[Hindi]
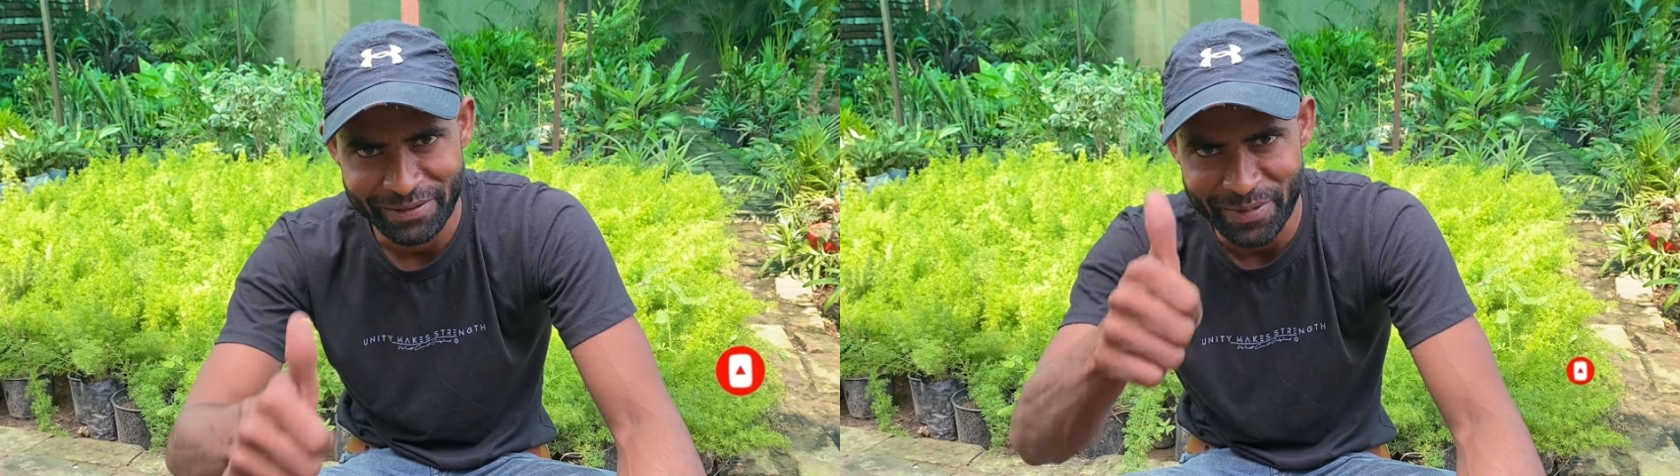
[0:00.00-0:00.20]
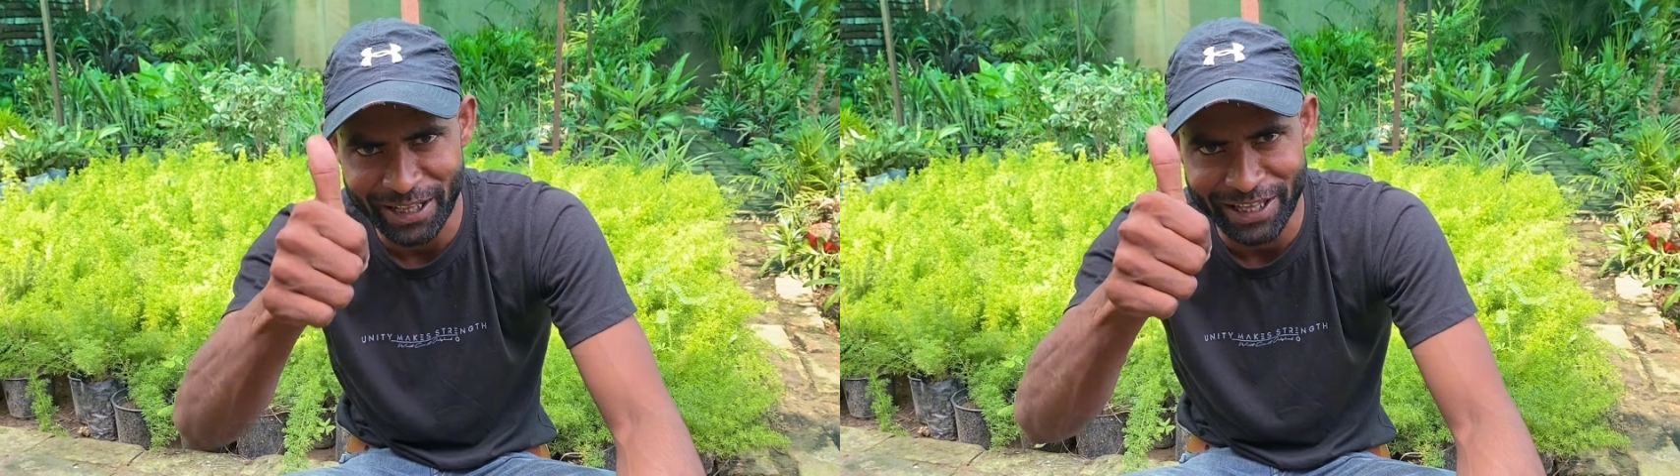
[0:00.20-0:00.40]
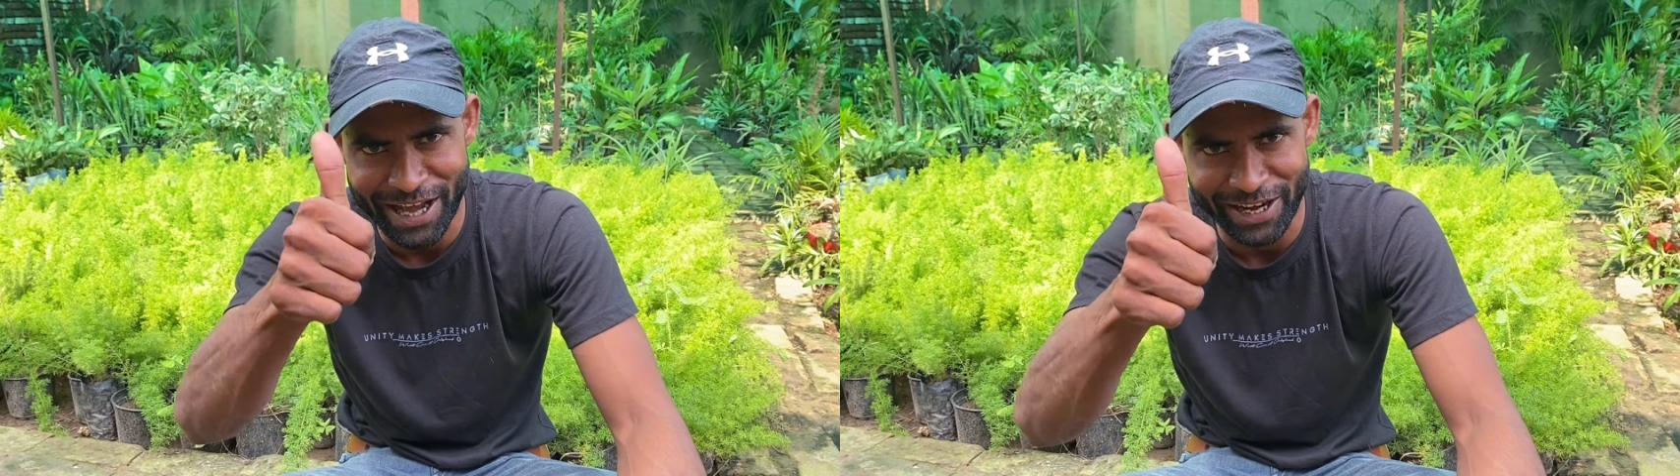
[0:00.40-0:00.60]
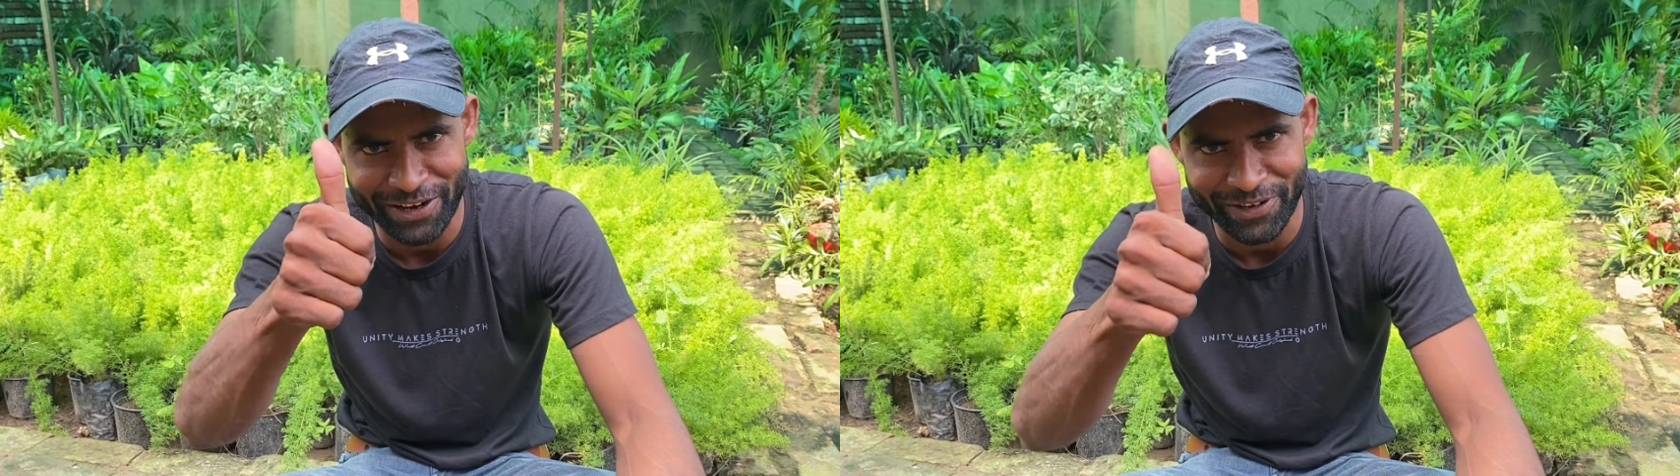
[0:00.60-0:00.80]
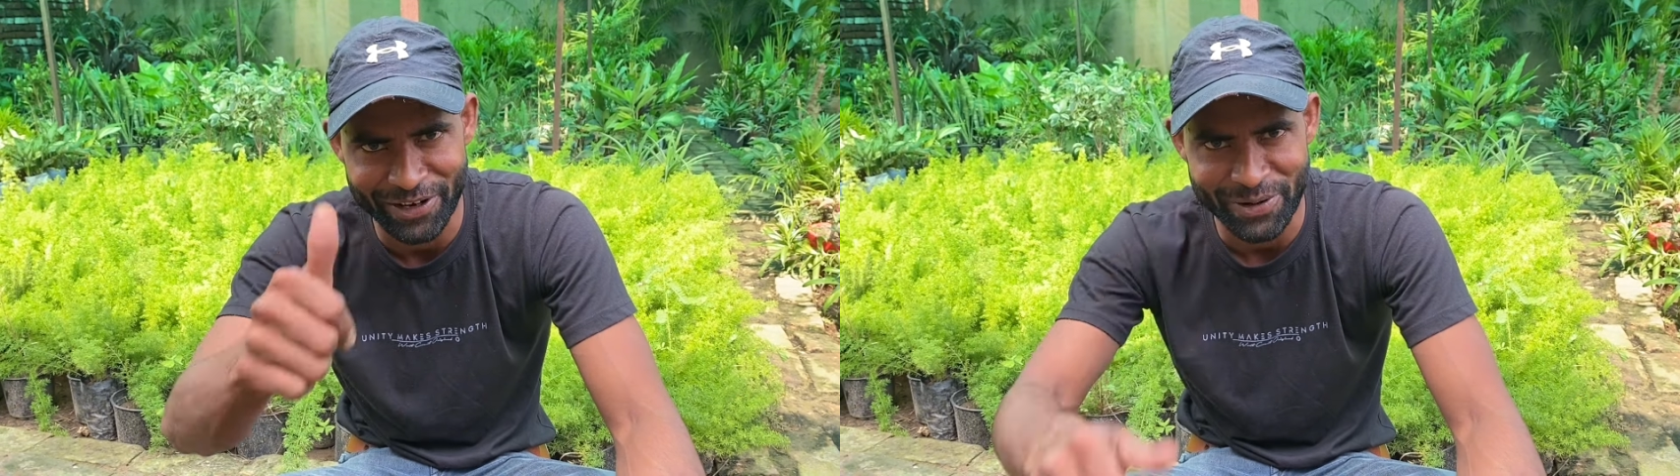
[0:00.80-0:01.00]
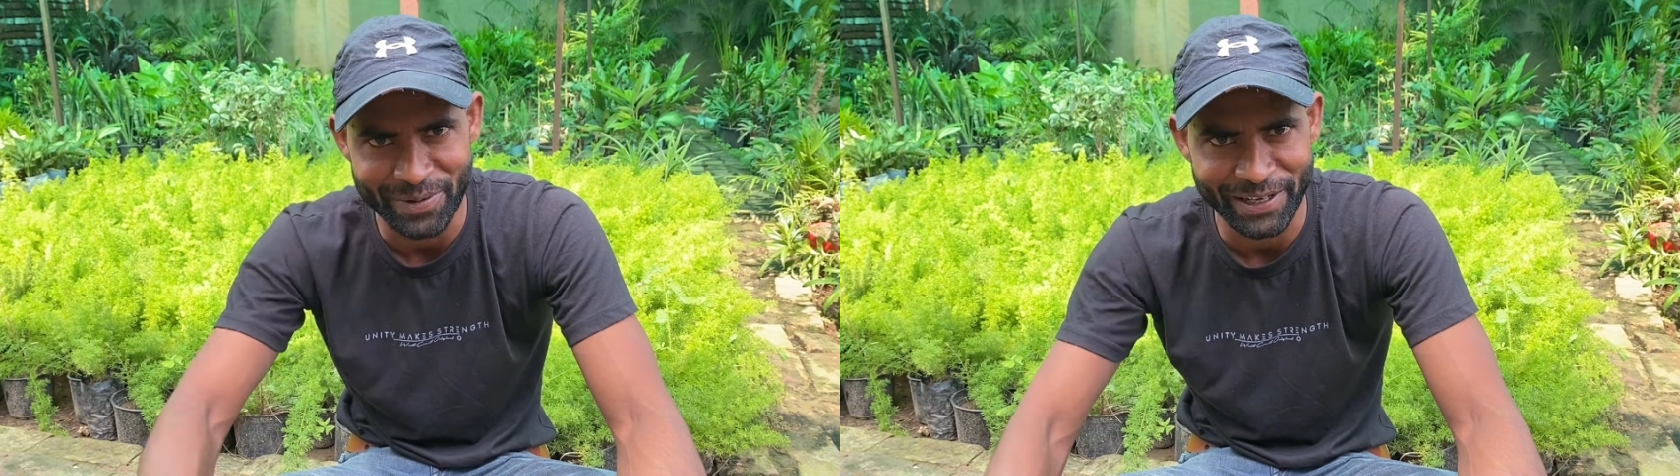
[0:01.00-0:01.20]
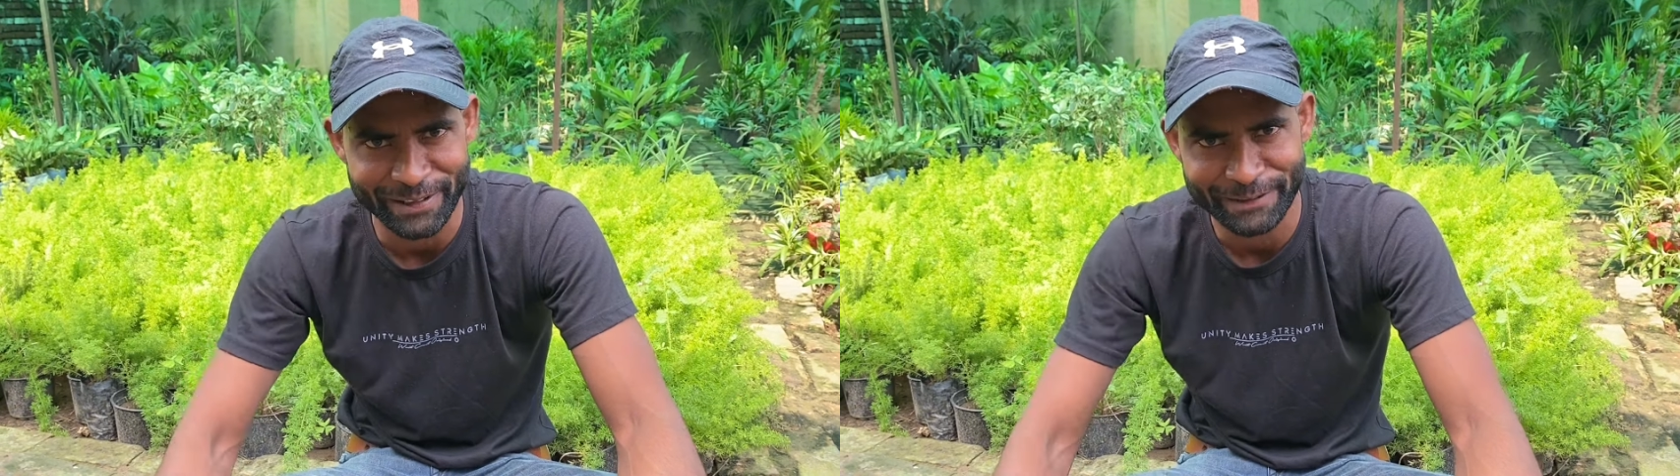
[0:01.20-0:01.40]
मिलते हैं अगले वीडियो में